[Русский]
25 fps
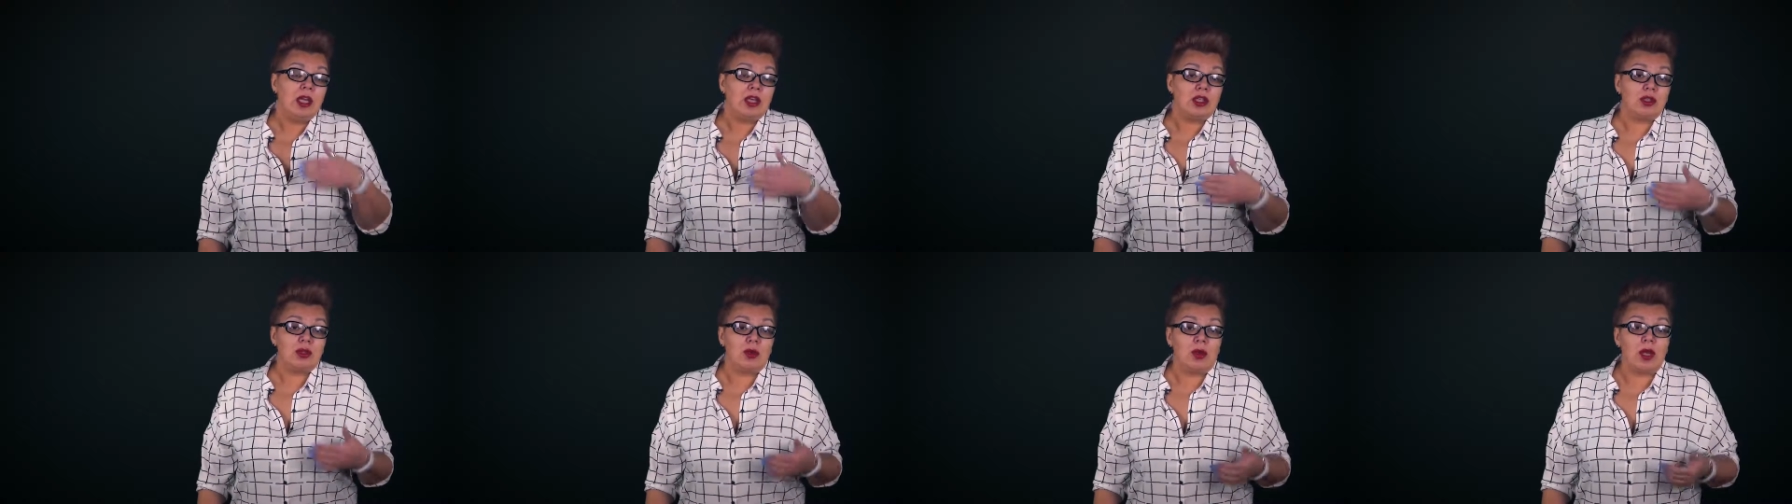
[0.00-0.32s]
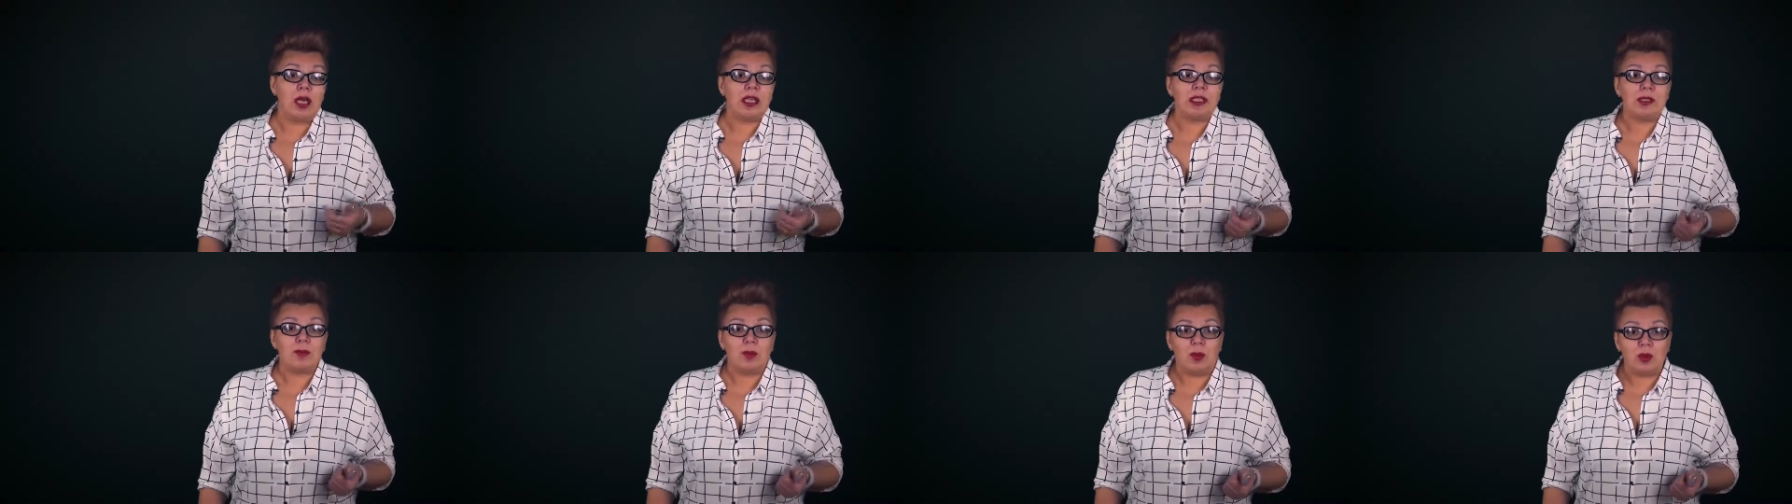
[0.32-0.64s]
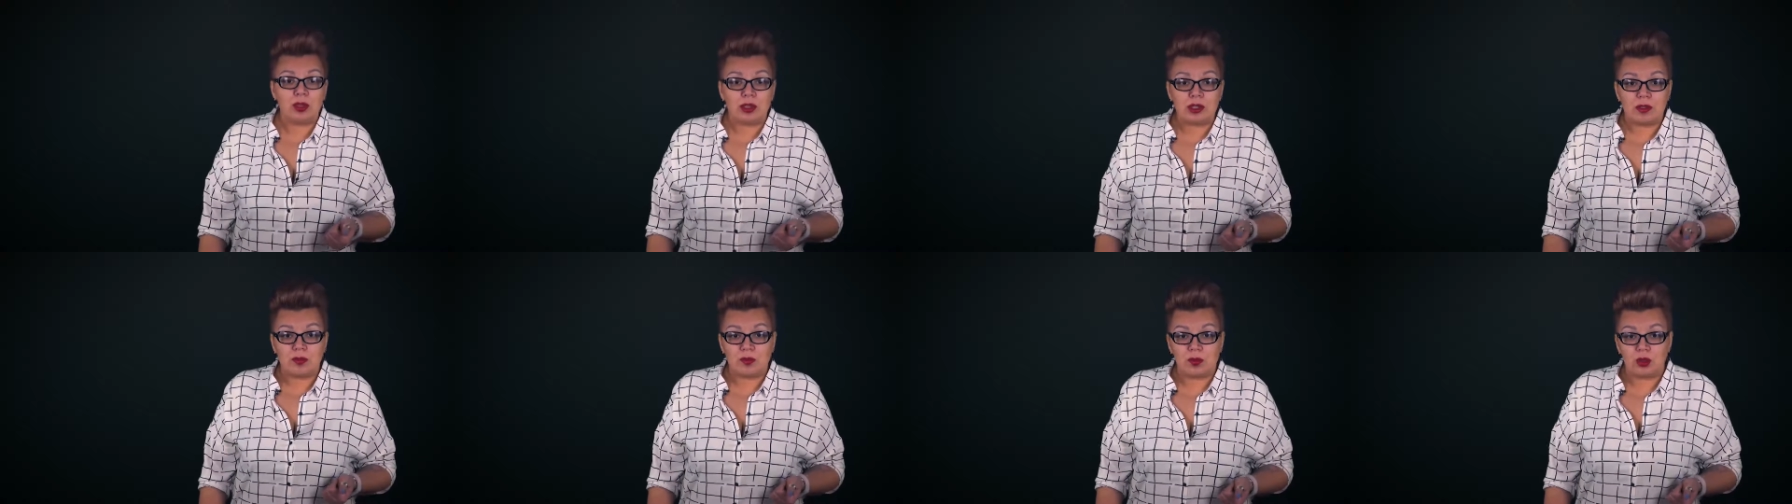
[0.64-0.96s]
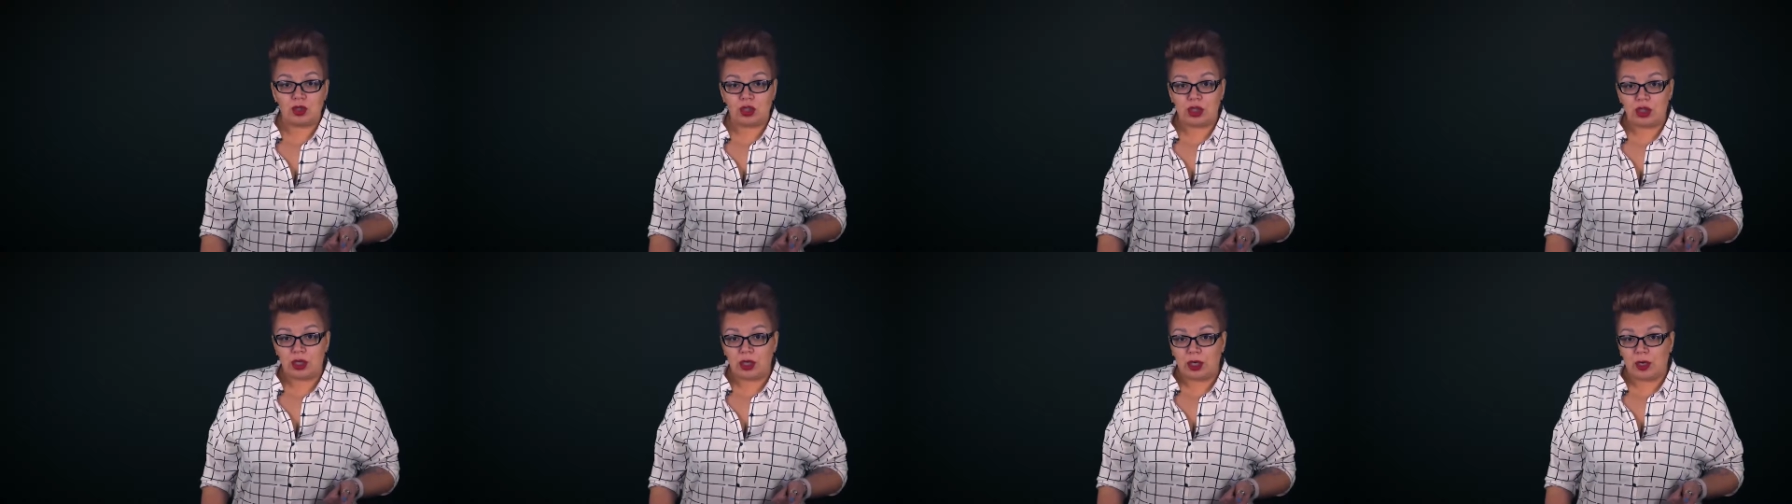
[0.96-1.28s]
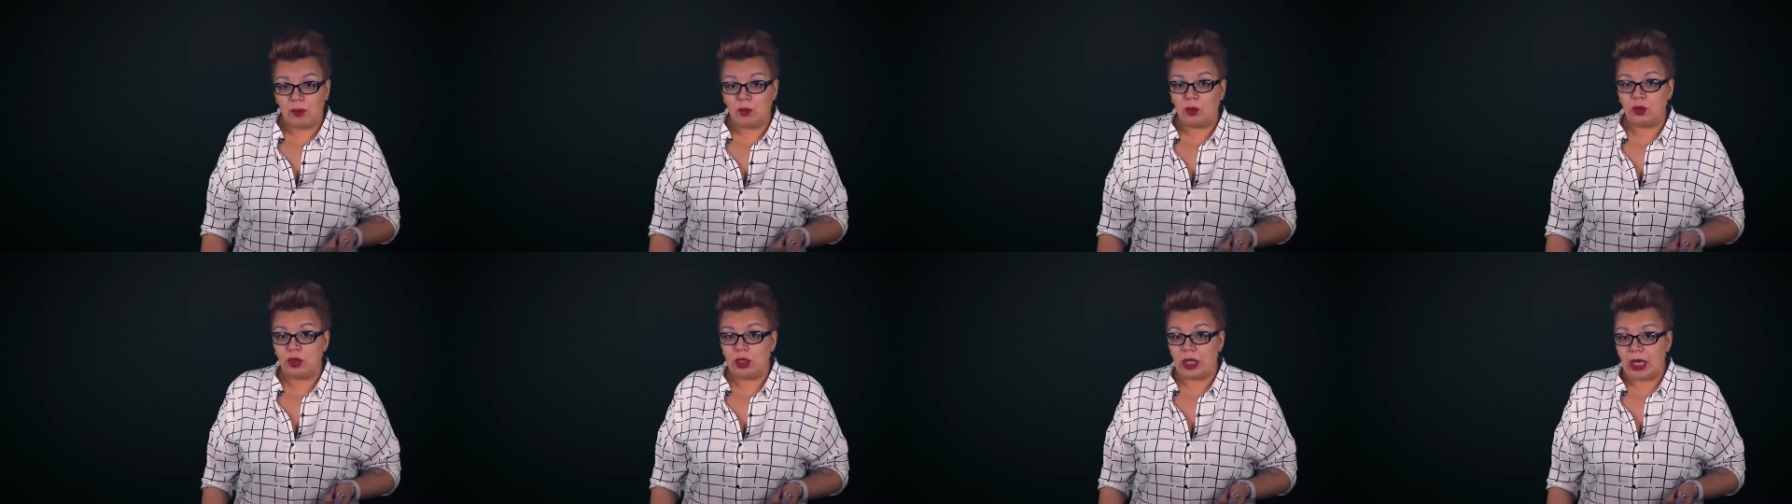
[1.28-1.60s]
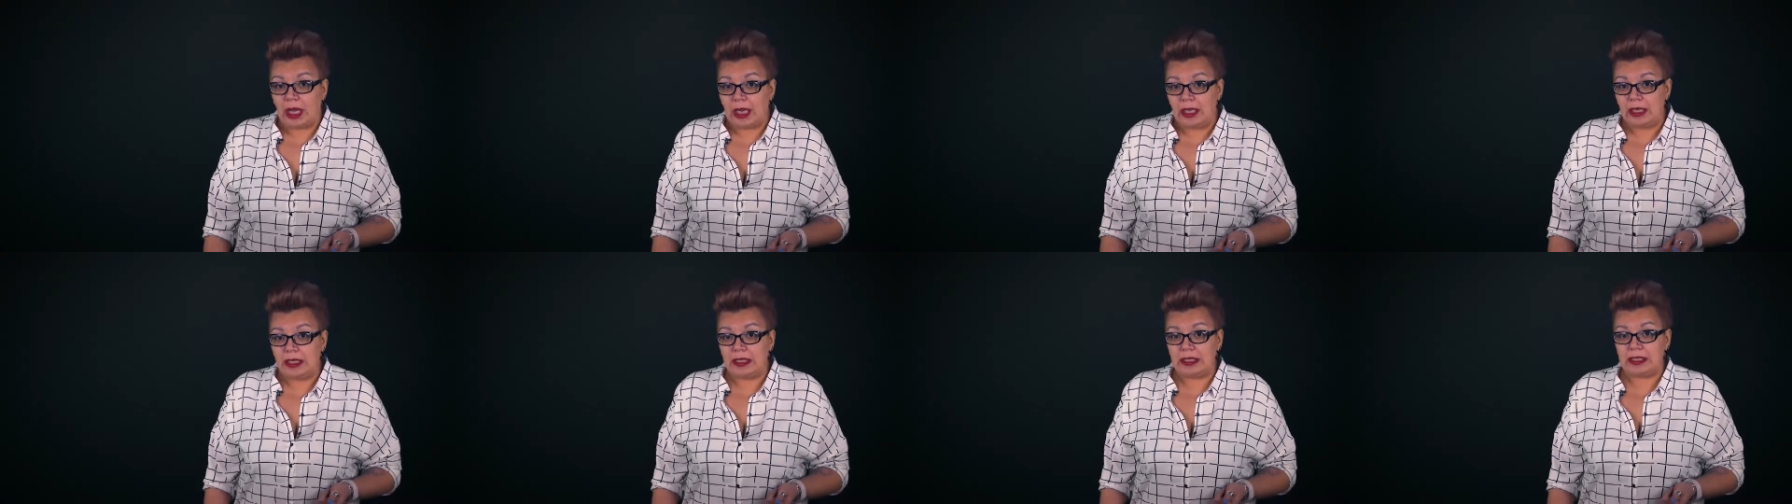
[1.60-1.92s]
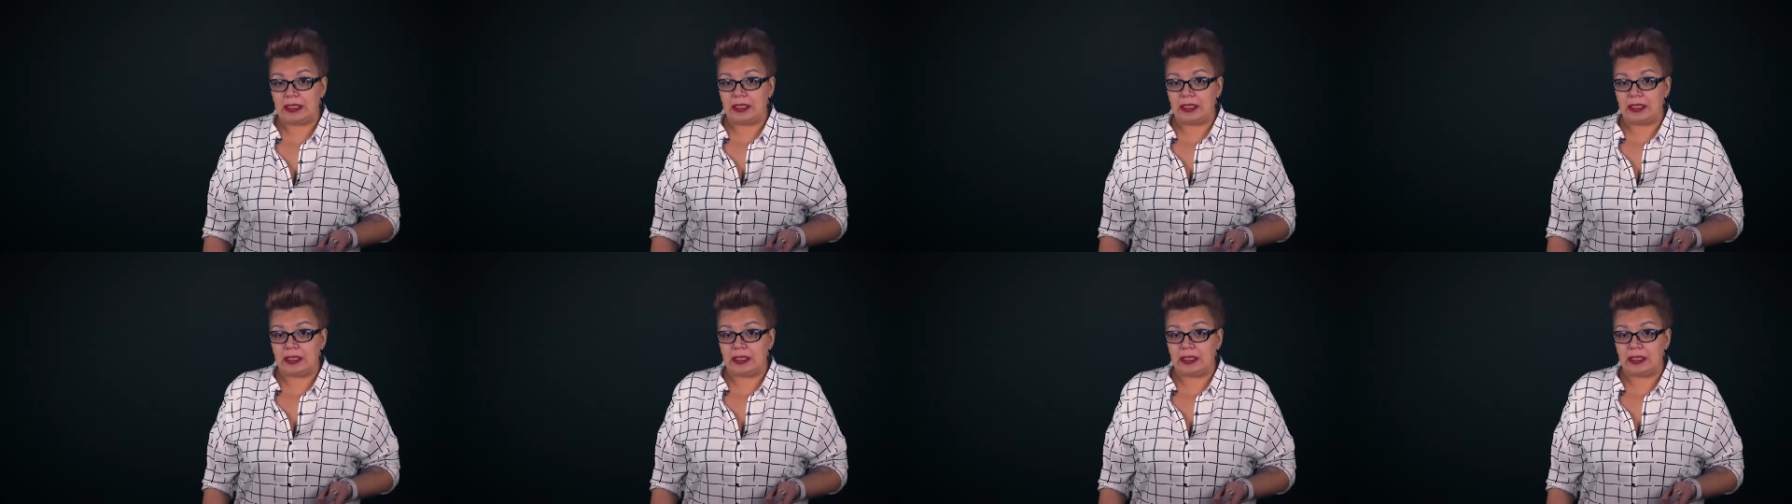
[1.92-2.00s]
что господствующий коммунальный